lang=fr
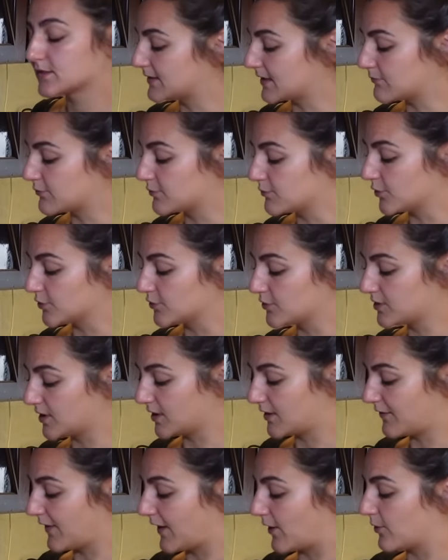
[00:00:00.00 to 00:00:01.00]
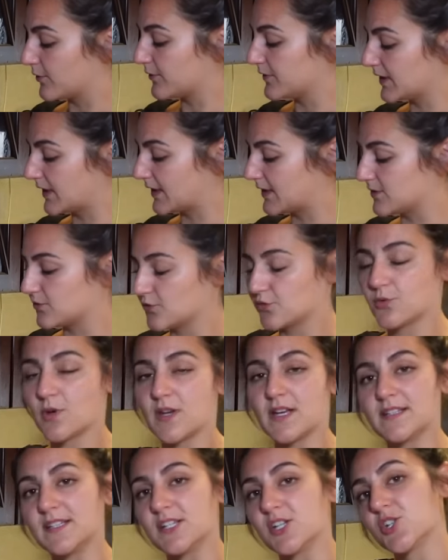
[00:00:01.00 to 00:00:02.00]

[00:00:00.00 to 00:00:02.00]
Étape numéro 2, c'est de faire revenir les oignons avec des